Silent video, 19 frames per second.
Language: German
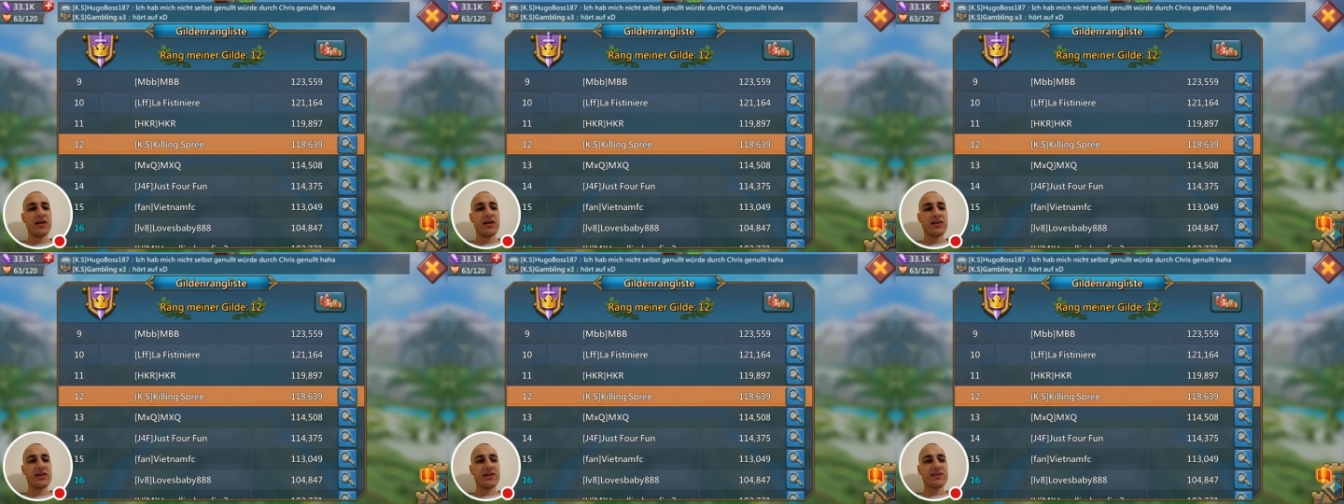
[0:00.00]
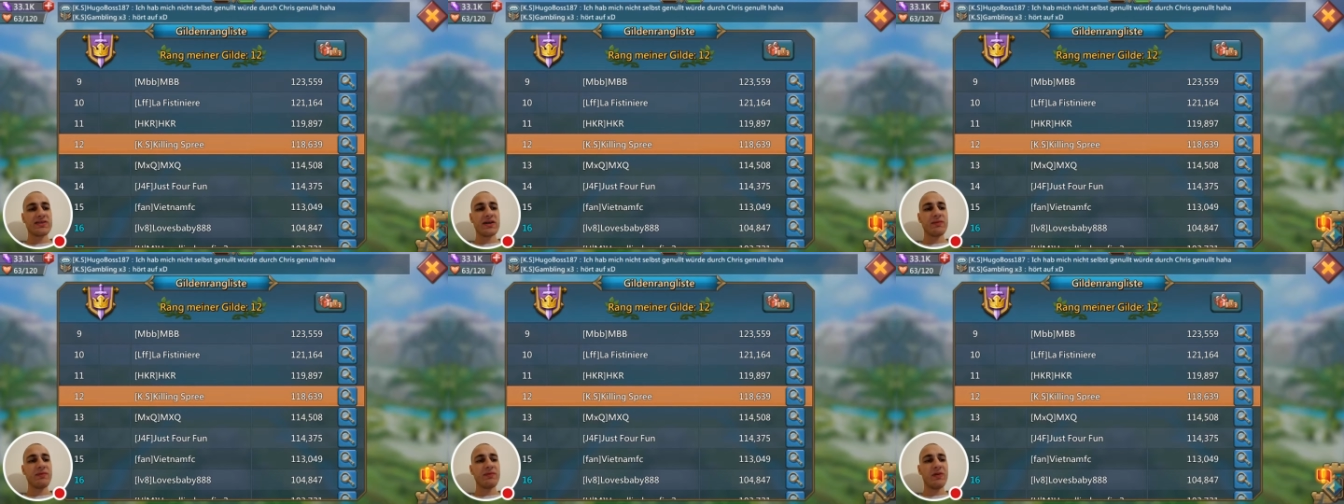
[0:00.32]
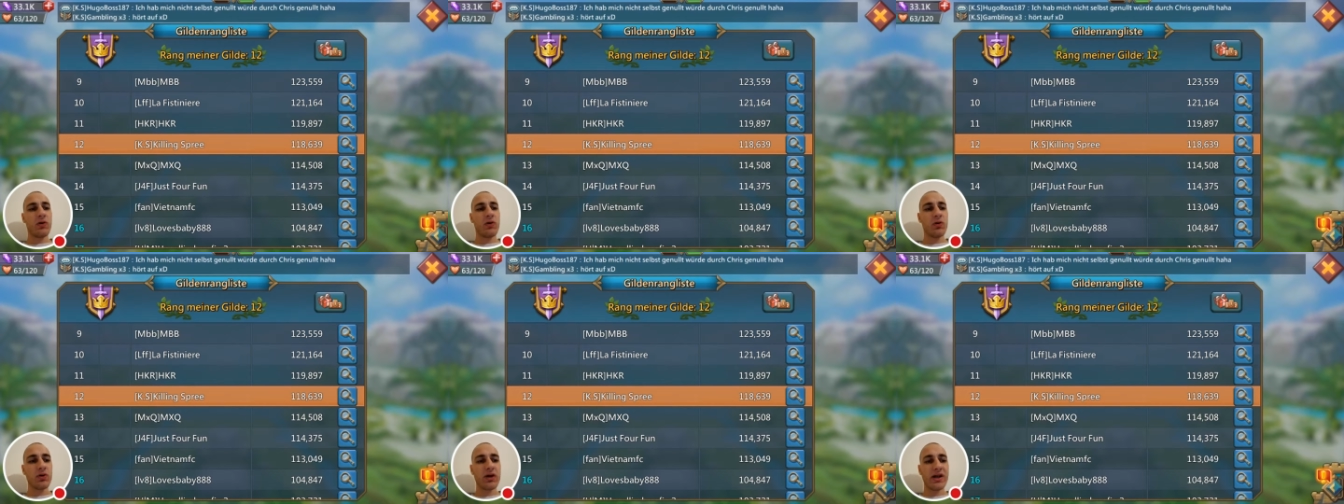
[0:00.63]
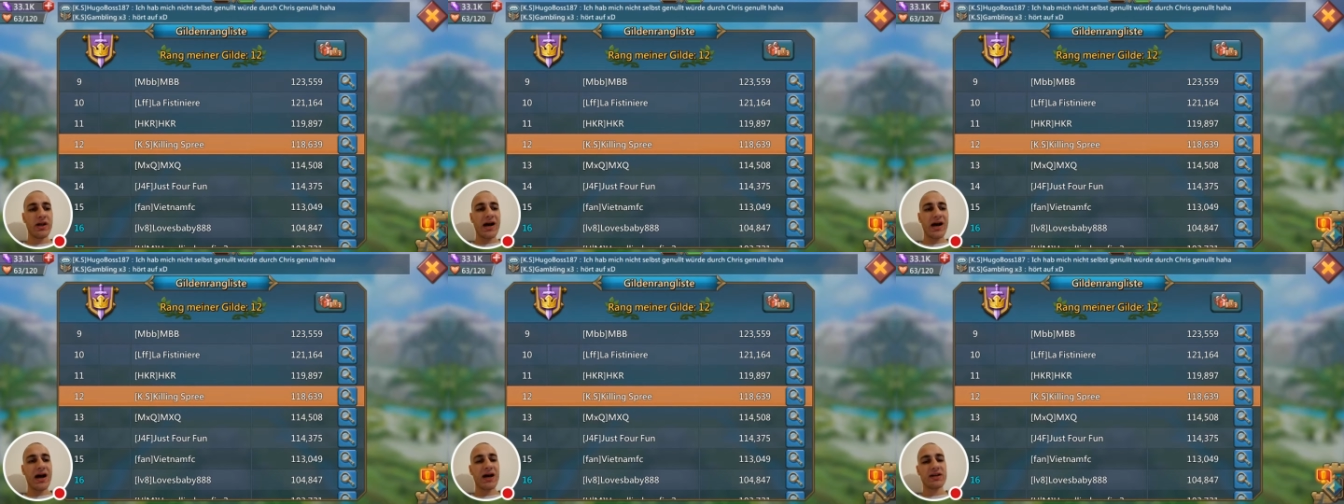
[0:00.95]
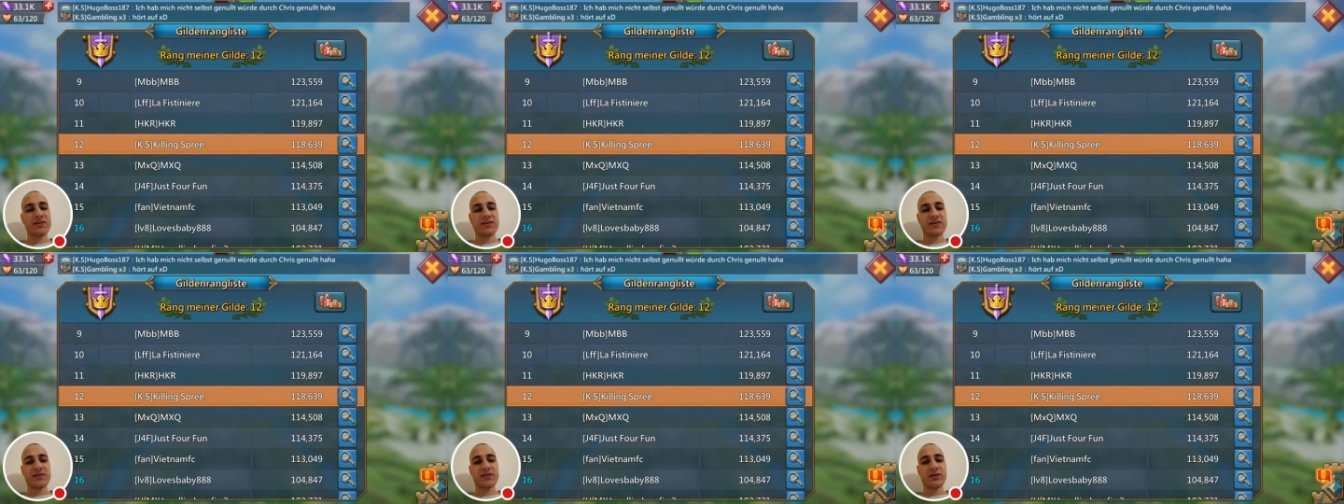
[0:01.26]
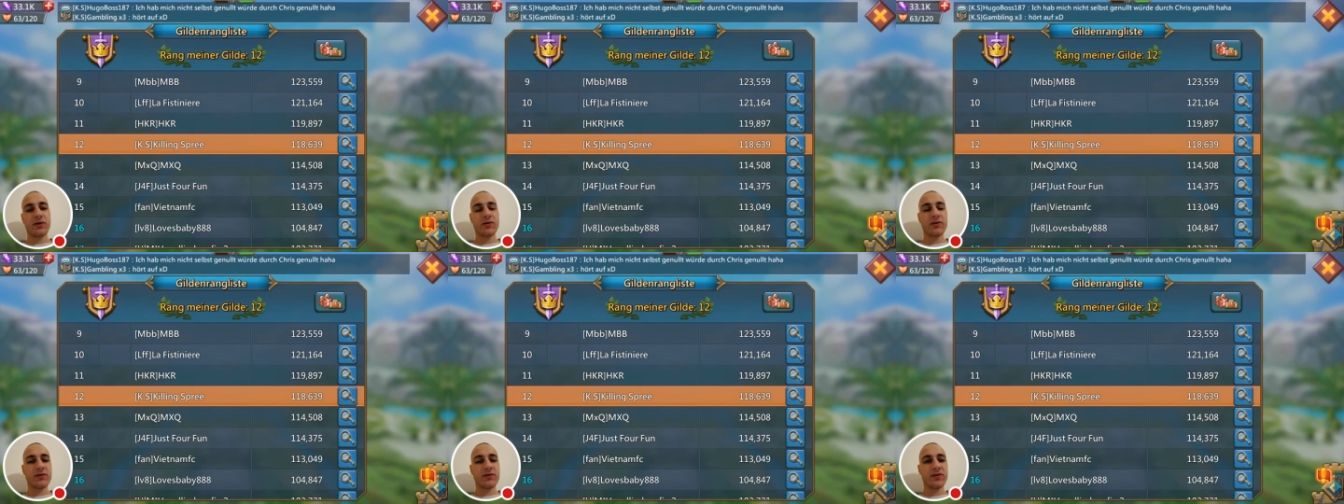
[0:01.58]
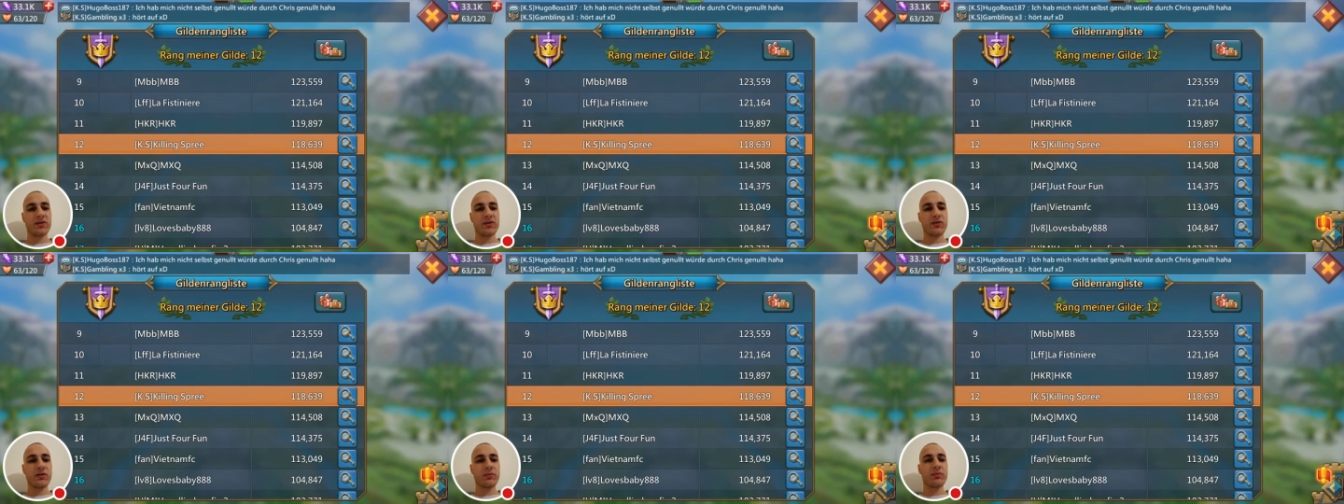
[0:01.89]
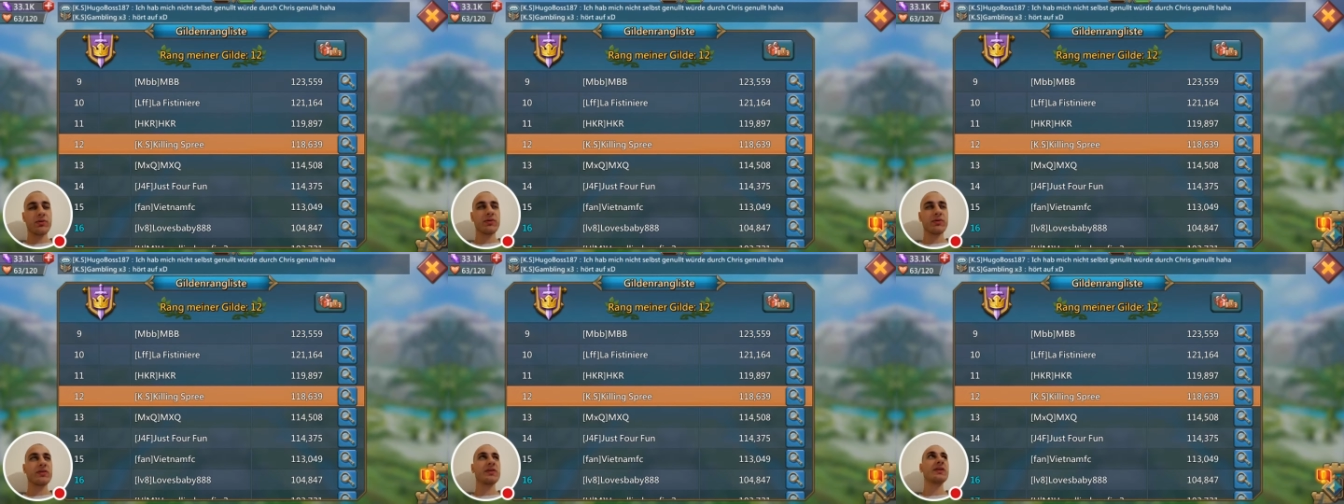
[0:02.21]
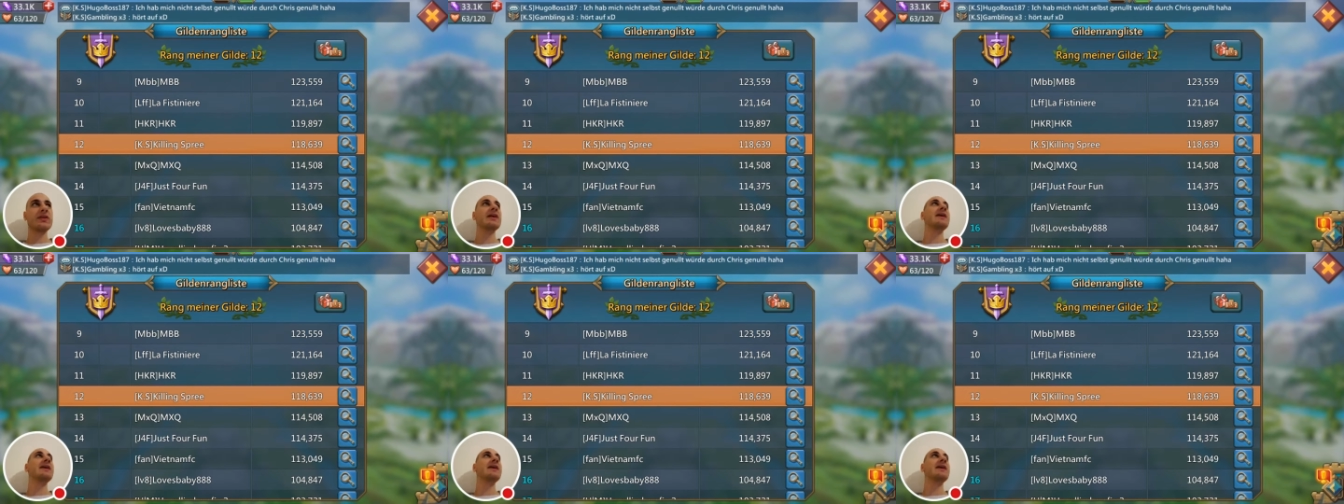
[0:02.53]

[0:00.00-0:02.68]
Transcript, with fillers: Jetzt haben wir 118.600 Punkte.